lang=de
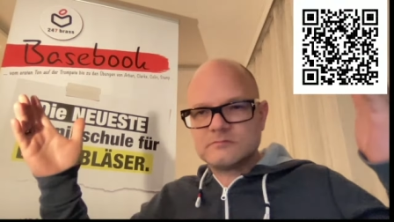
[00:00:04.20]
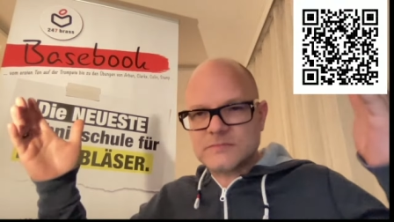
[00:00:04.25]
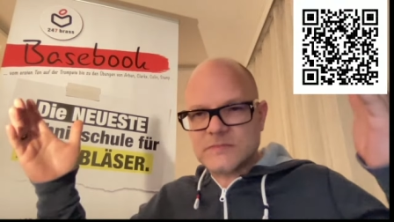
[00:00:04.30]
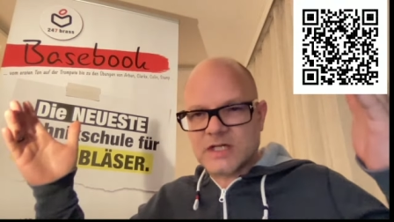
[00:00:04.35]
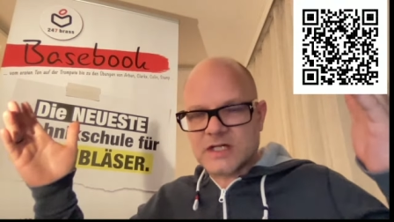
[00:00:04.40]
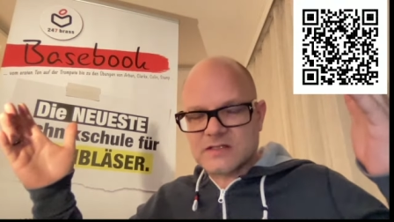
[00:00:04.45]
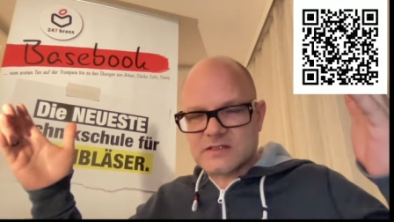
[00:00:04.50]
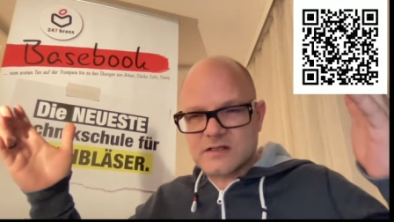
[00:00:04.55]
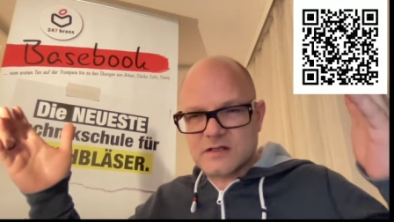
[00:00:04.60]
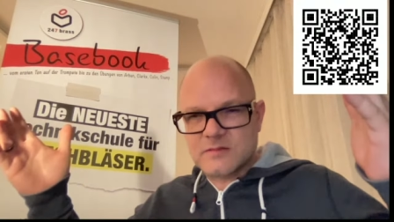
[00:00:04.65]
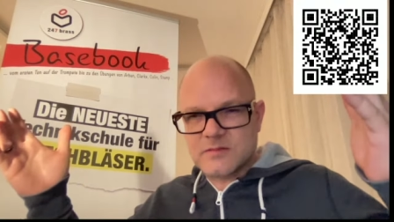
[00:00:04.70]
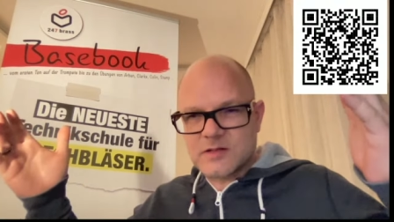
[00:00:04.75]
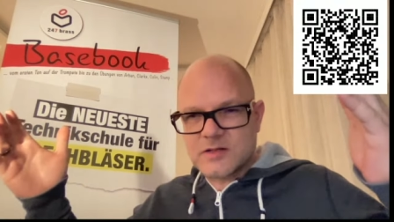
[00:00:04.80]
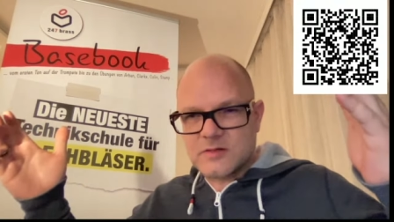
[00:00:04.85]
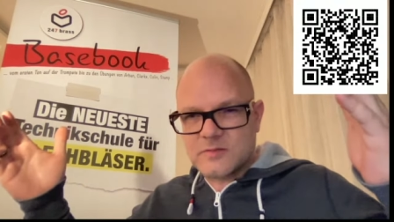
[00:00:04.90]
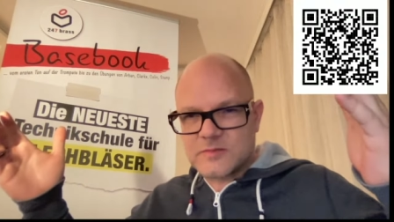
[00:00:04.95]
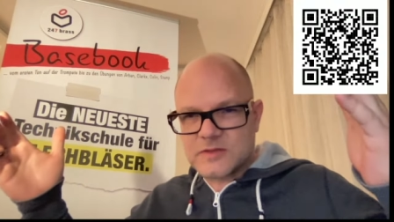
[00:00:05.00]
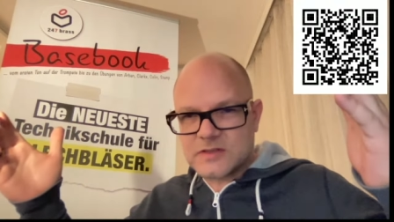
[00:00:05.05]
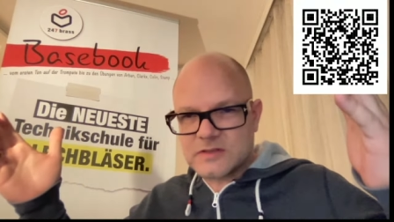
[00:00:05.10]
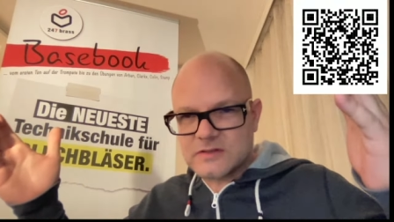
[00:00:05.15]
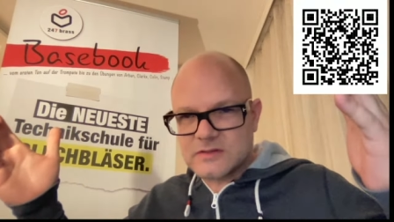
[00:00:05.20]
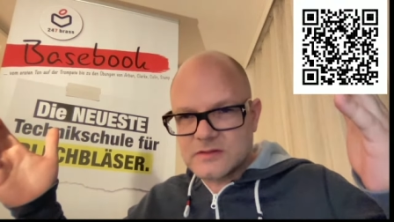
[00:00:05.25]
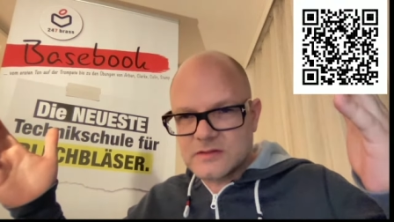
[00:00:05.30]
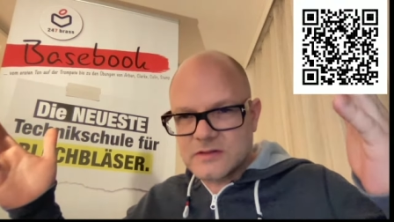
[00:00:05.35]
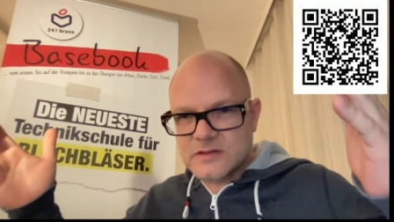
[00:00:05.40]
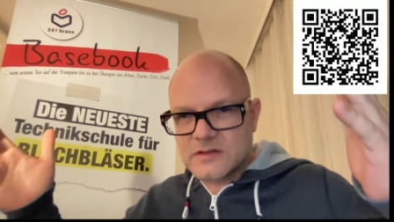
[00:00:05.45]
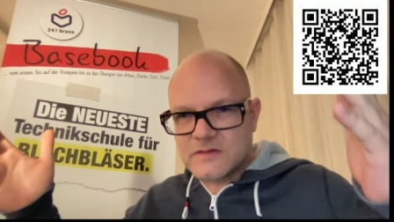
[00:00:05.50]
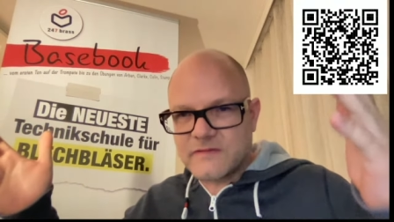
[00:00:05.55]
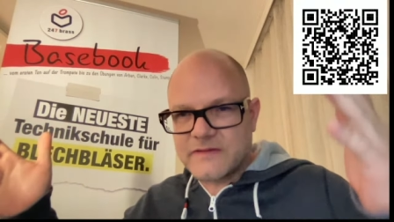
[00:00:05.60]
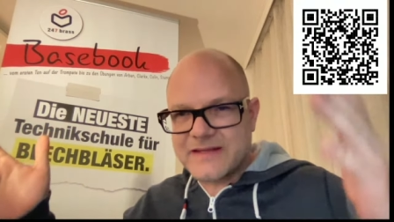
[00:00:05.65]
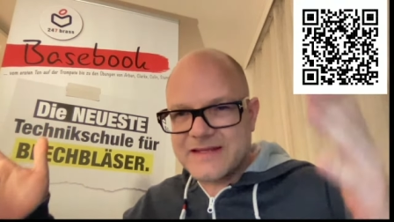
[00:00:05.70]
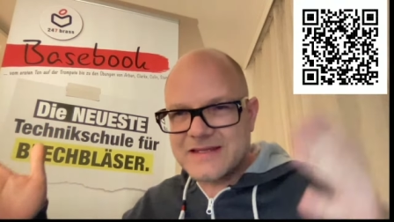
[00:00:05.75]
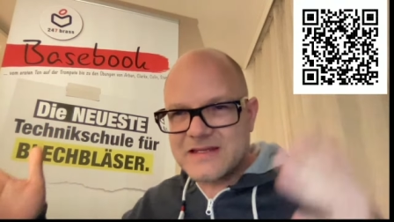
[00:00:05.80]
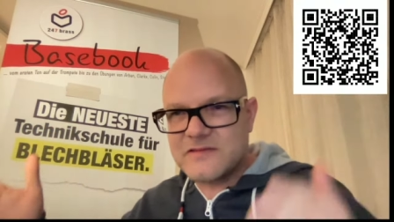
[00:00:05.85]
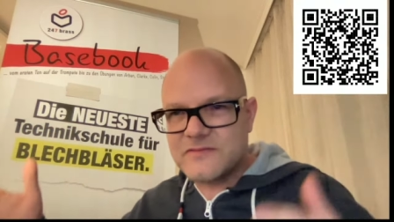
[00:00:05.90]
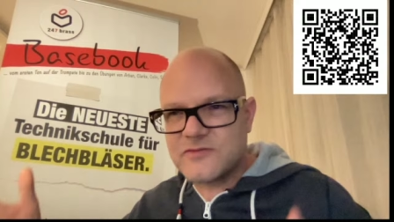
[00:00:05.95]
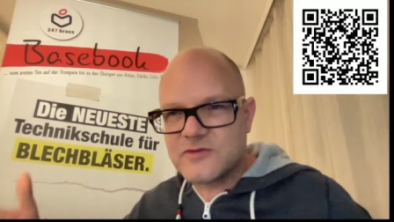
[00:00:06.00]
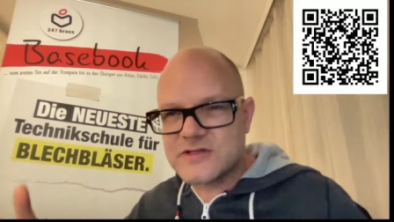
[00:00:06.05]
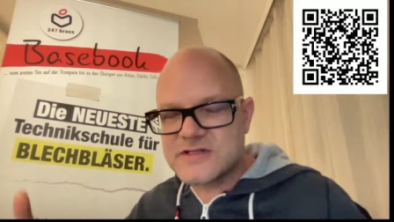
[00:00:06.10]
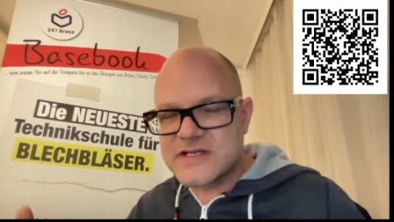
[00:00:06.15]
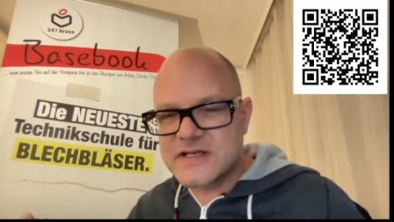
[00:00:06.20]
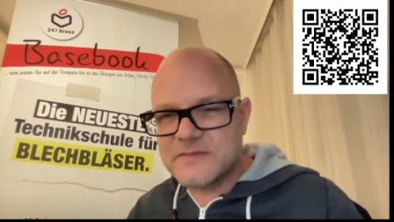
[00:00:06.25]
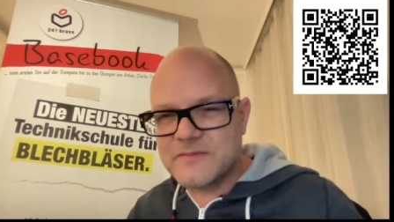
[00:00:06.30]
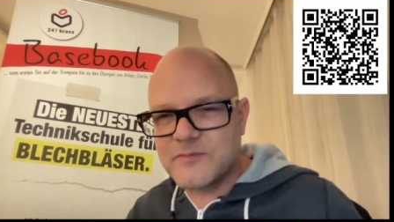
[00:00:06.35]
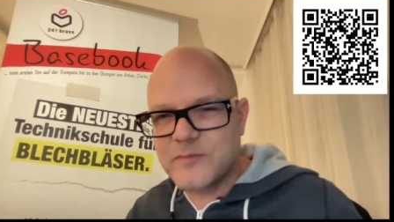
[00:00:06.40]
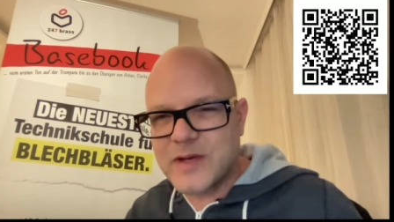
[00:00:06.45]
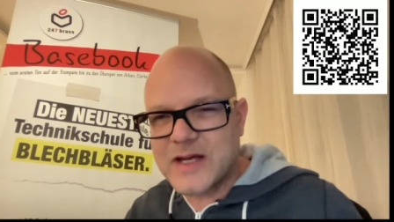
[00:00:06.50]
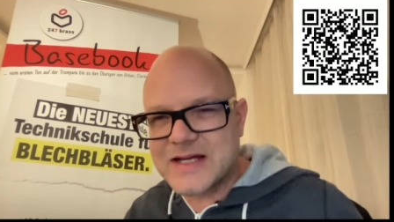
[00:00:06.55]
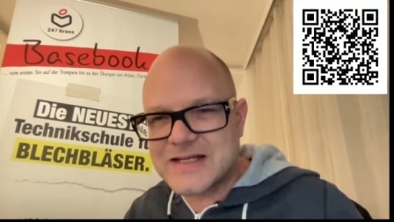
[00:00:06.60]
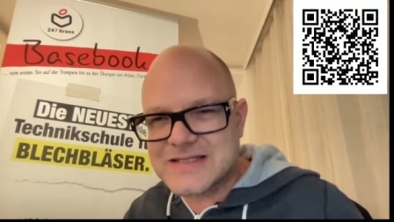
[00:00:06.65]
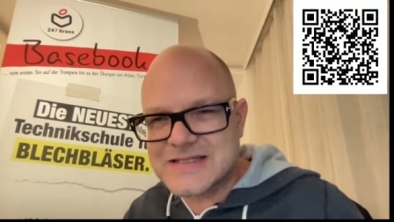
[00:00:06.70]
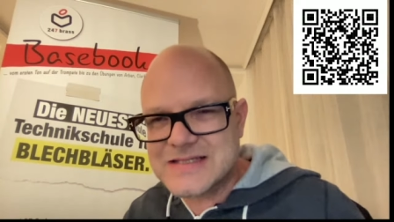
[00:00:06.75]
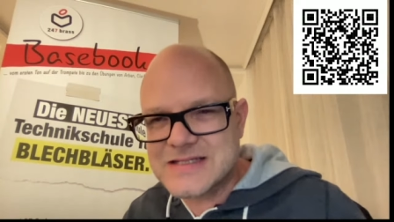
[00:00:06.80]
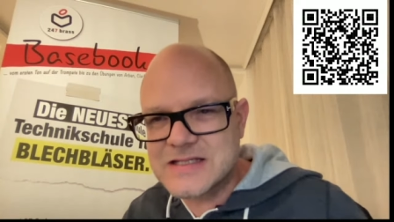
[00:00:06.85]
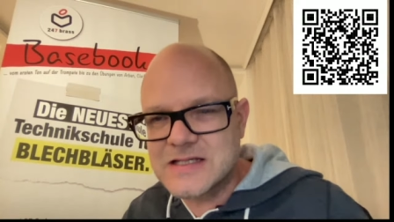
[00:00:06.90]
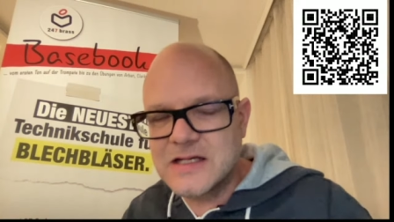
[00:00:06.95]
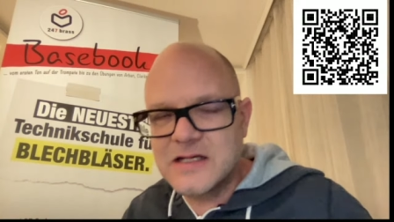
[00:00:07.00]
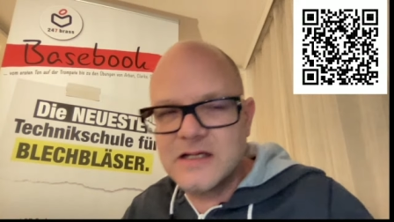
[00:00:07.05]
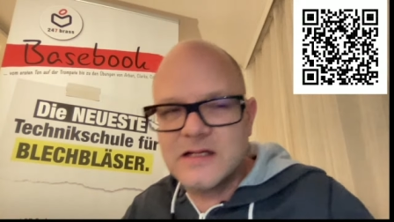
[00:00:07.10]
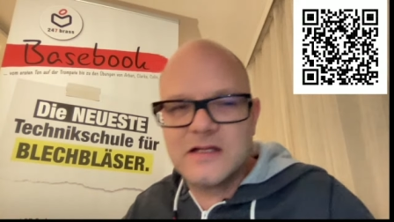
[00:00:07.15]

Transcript: Herzlich willkommen. 24-7 Brass.